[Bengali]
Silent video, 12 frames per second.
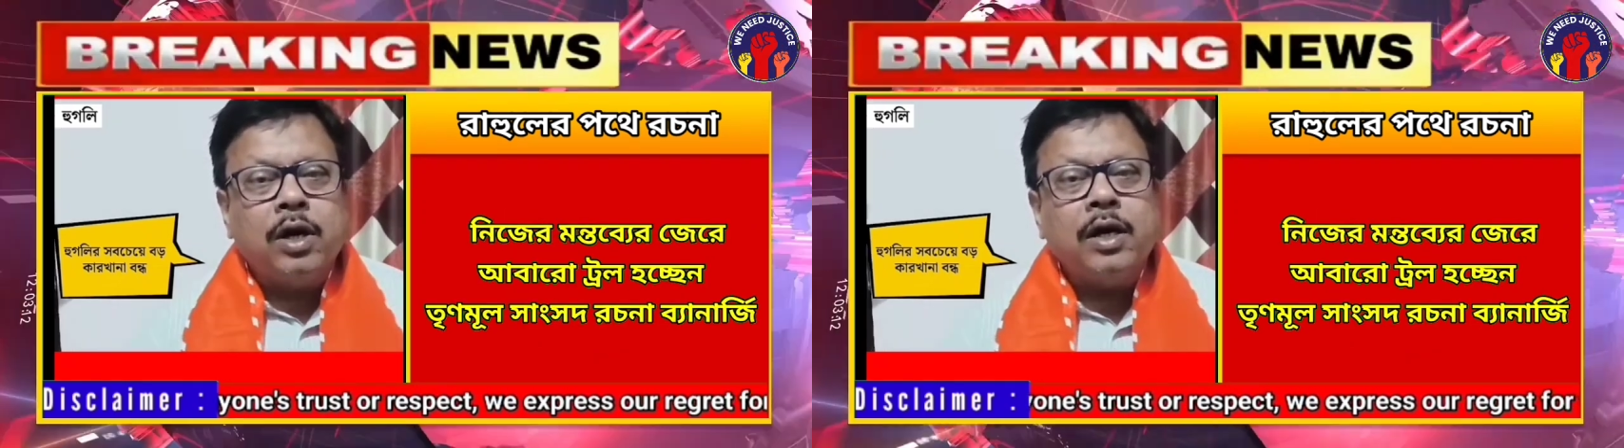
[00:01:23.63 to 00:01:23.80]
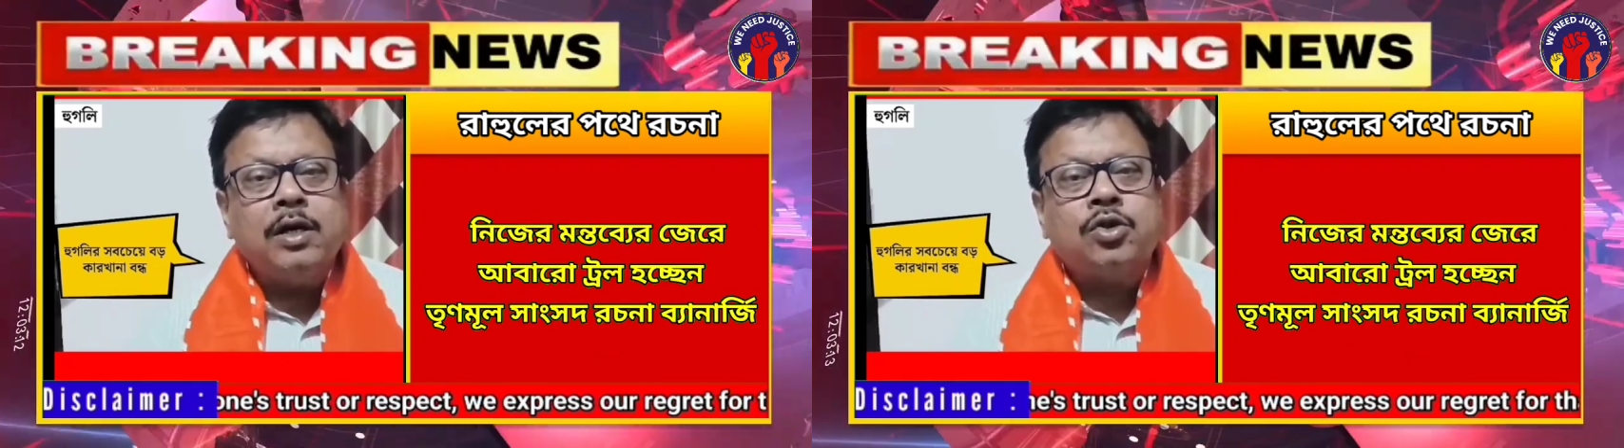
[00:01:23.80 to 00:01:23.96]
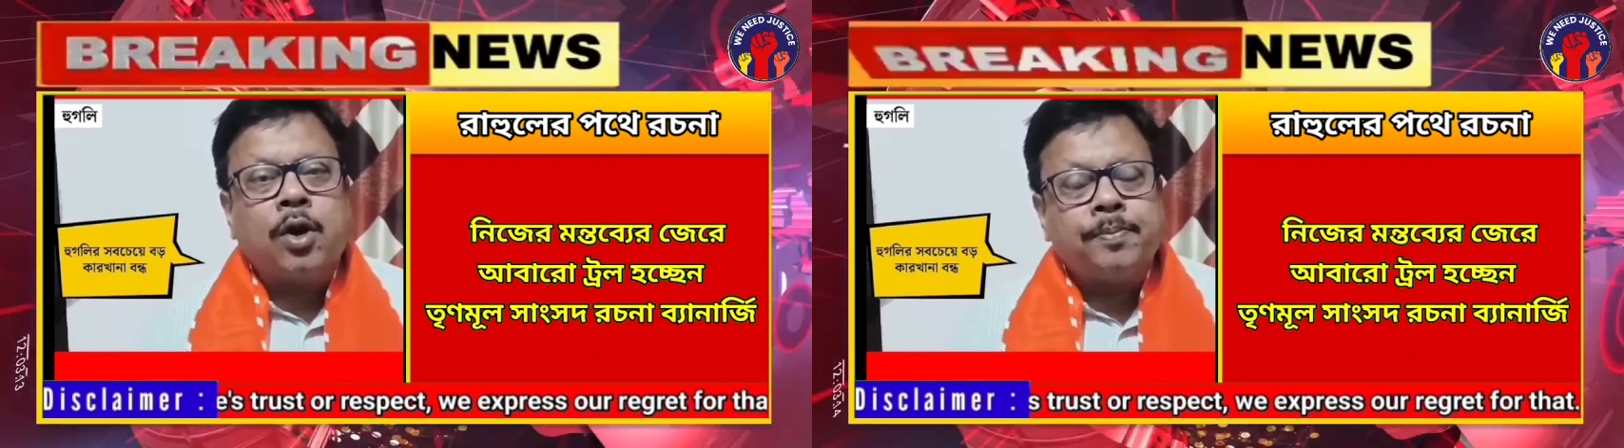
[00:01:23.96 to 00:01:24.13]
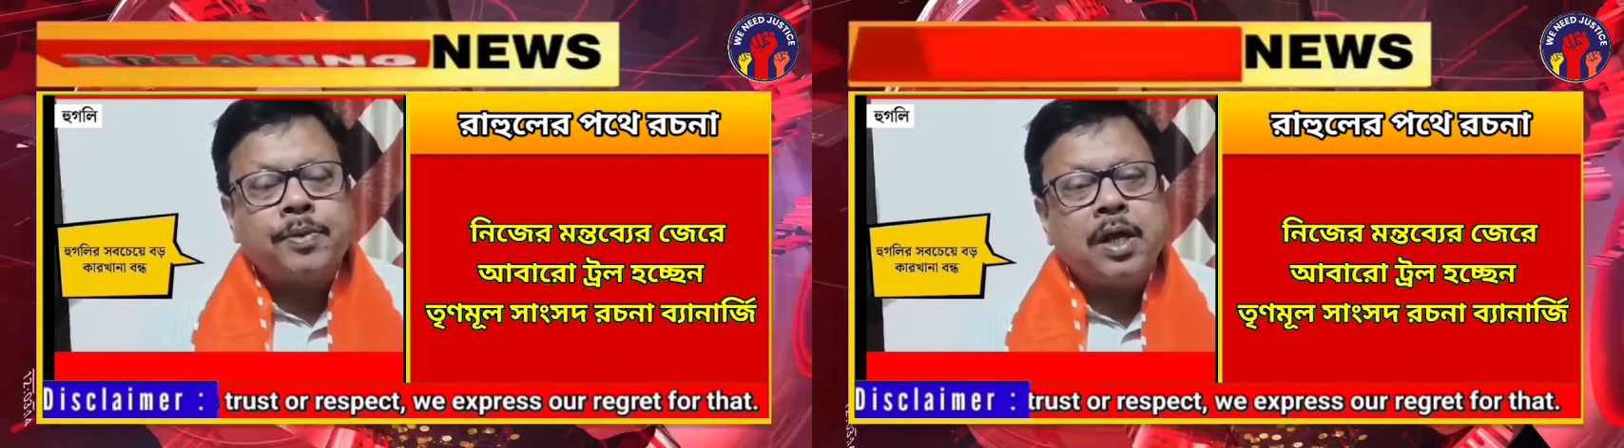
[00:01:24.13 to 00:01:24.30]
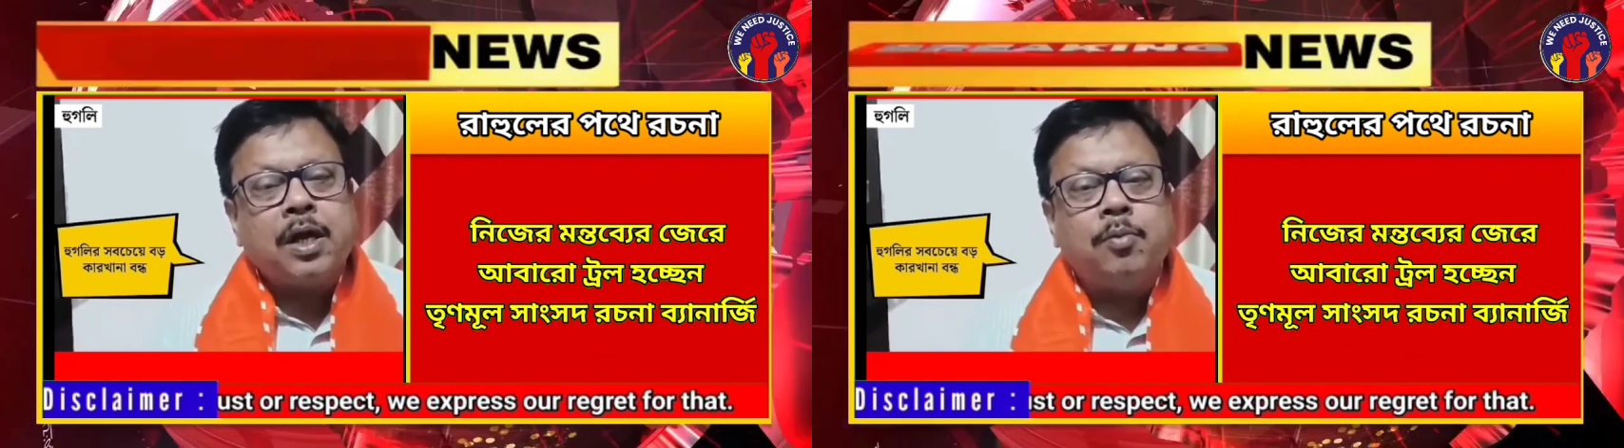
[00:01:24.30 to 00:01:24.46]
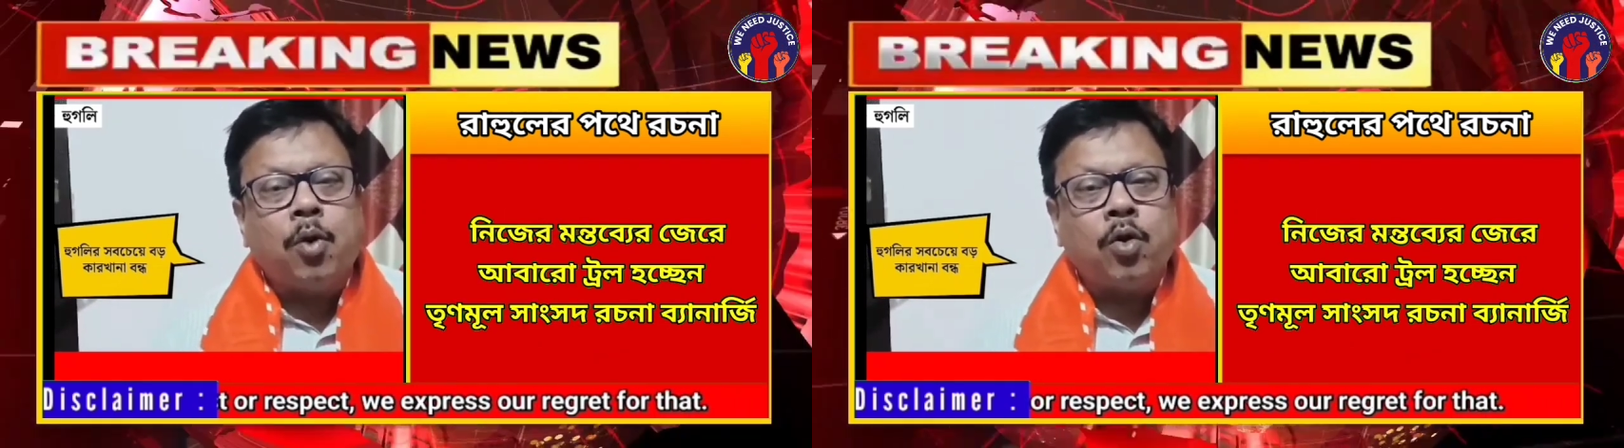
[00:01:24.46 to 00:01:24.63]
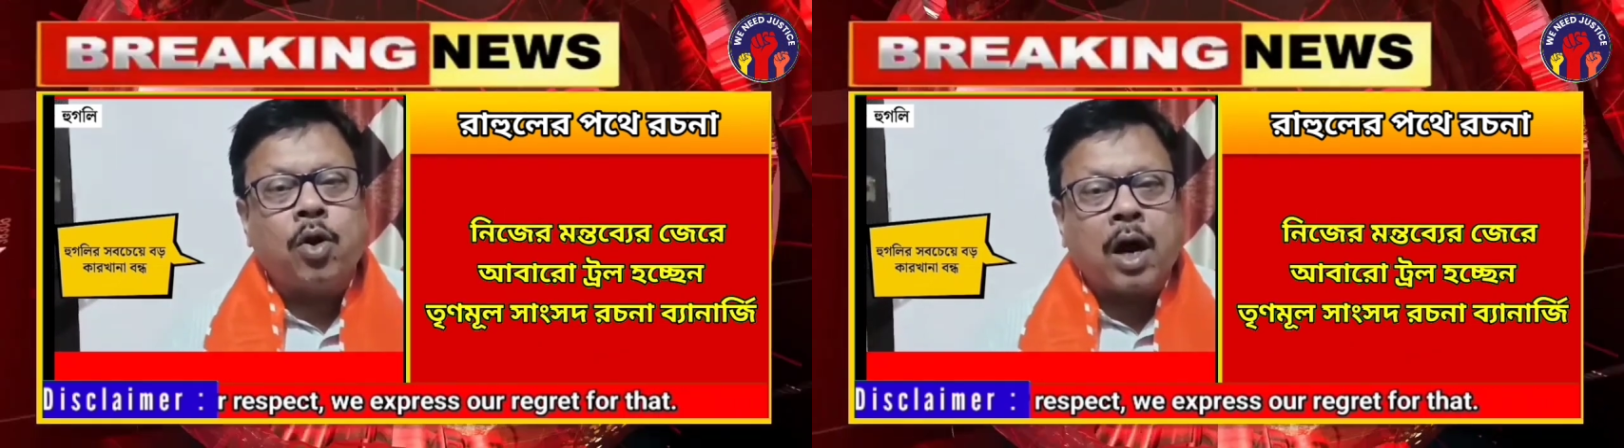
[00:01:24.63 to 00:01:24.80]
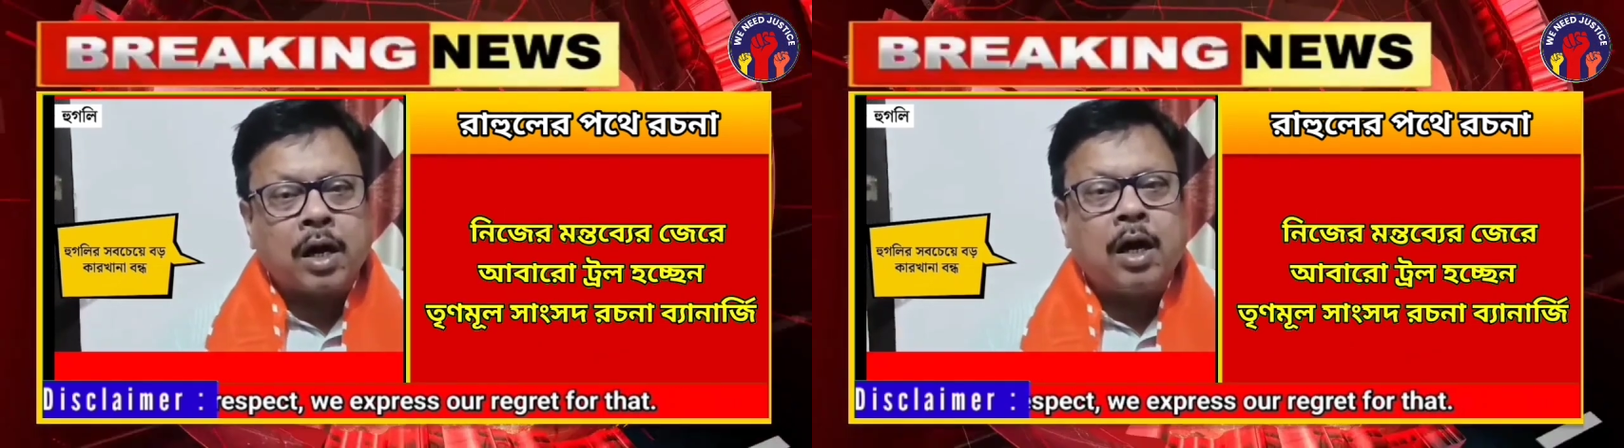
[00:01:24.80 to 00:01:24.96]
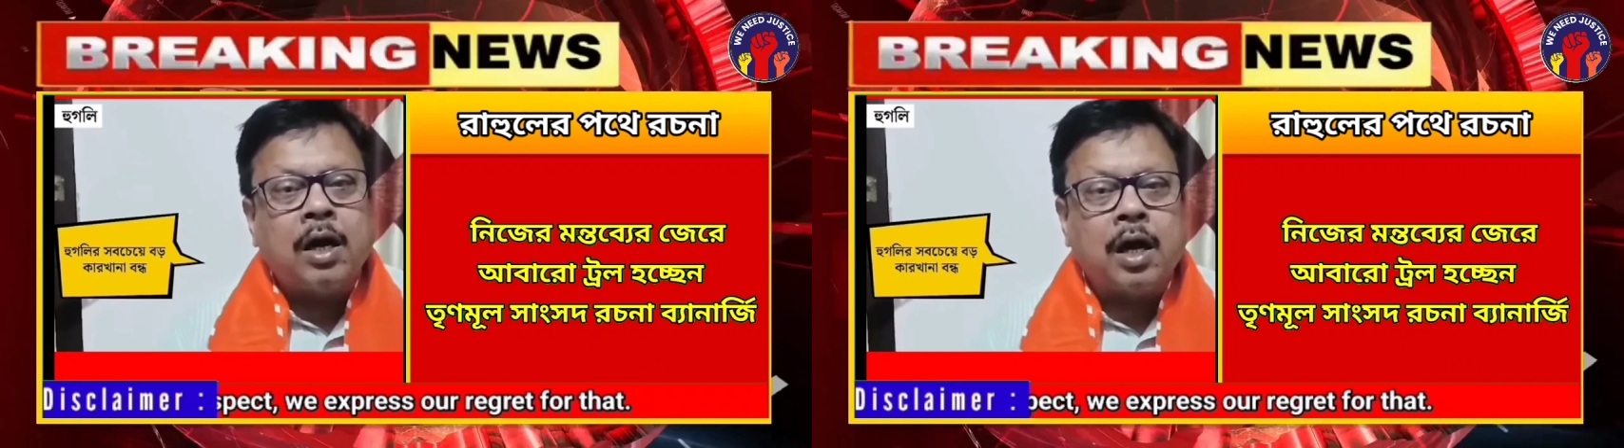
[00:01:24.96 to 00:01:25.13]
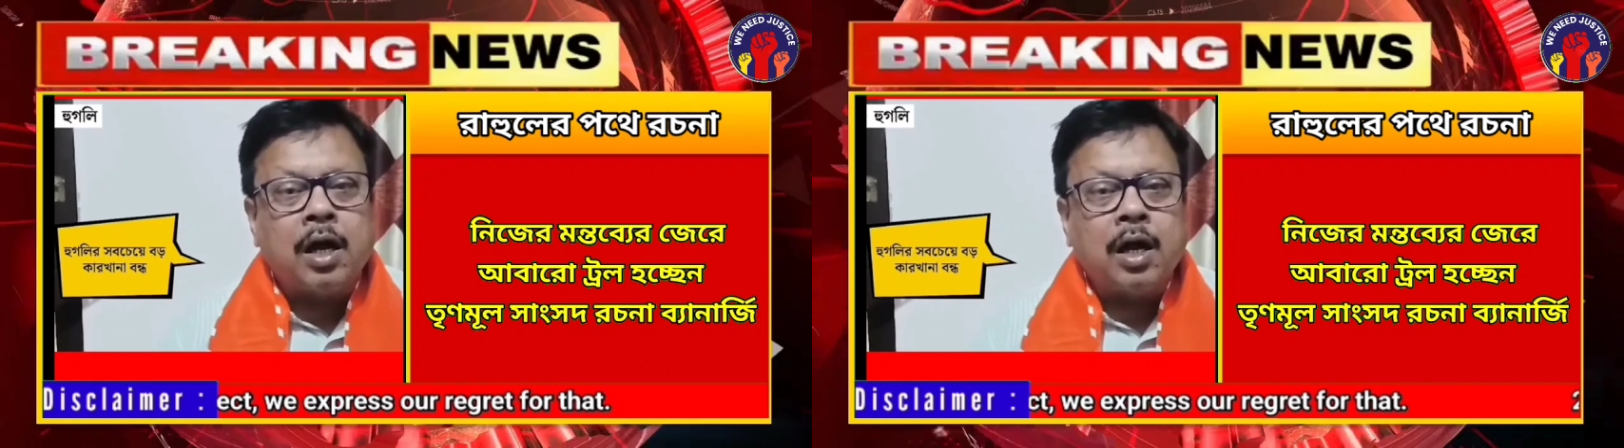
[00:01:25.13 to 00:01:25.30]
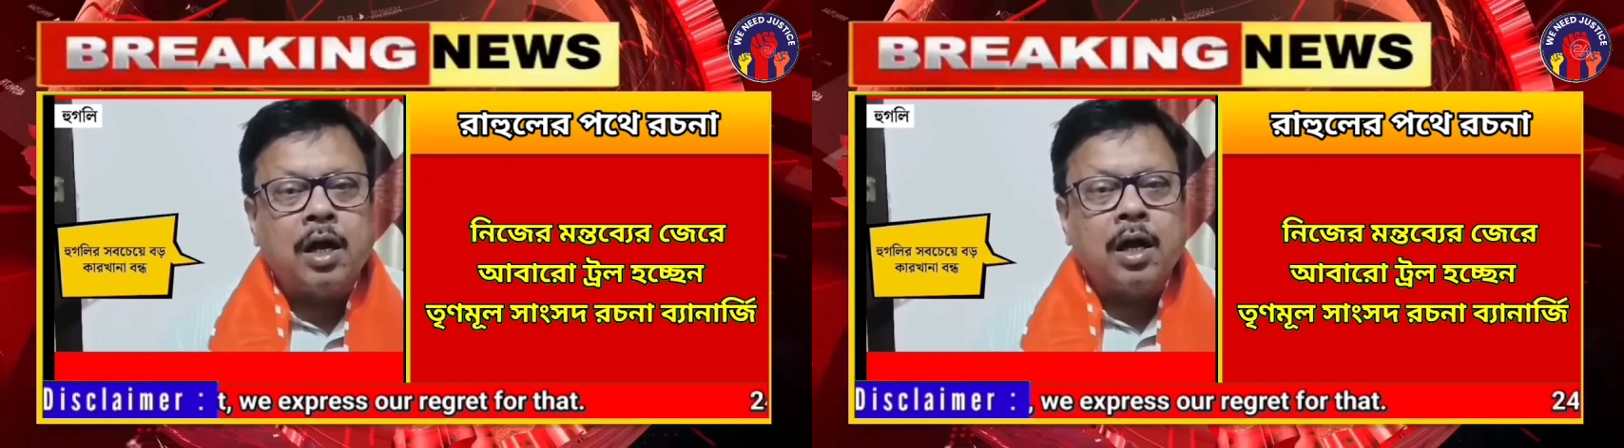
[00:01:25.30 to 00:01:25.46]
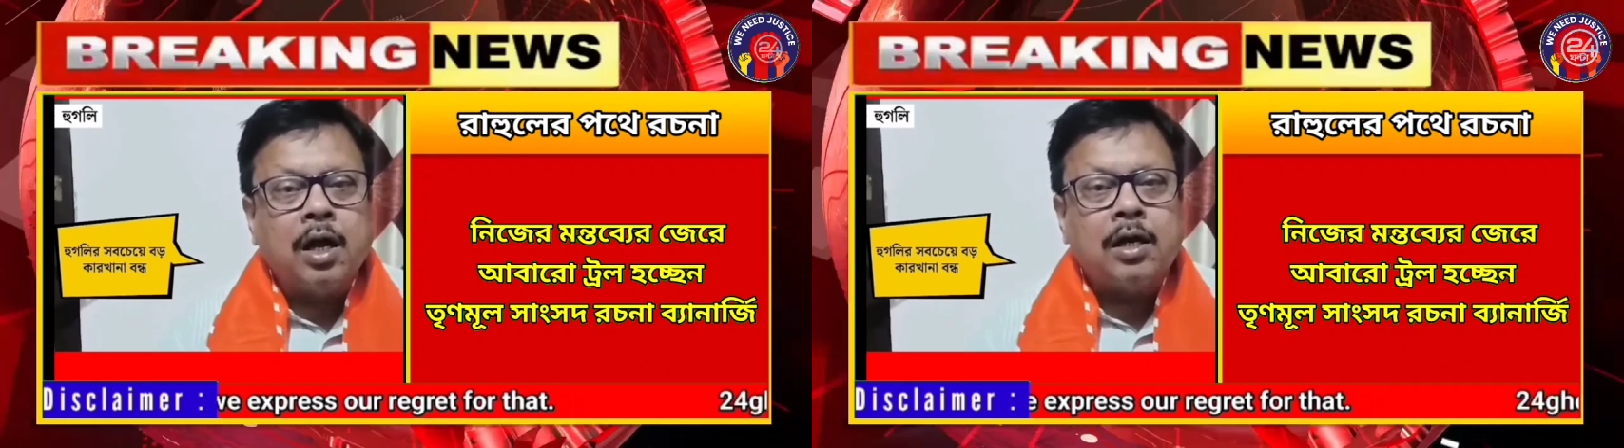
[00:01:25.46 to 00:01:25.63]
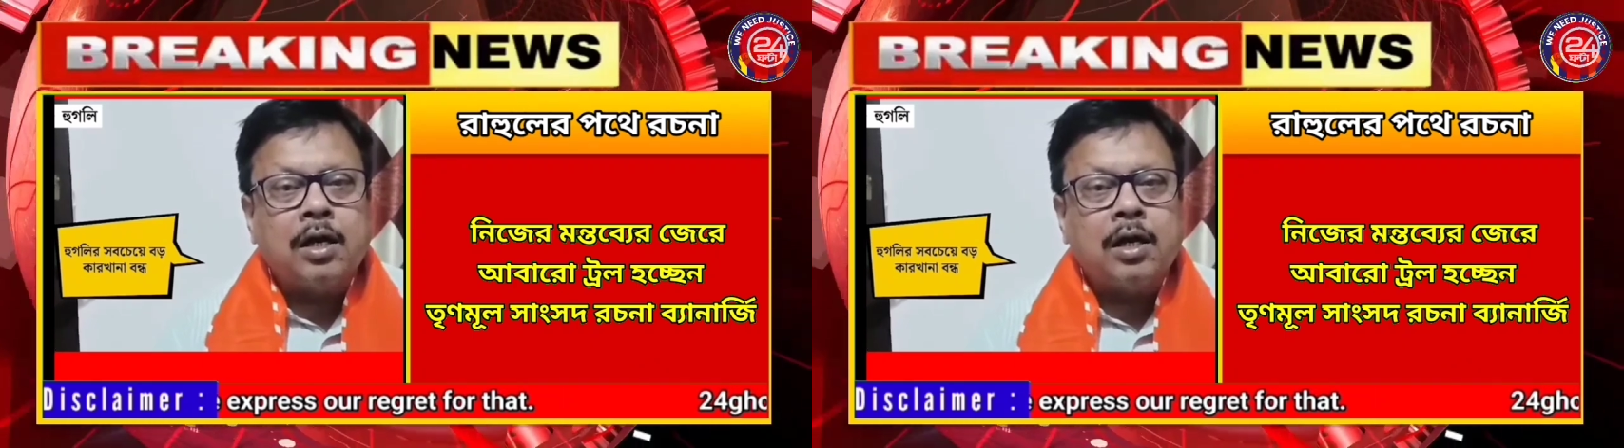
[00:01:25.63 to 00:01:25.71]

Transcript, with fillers: হুগলির সব থেকে বড় কারখানা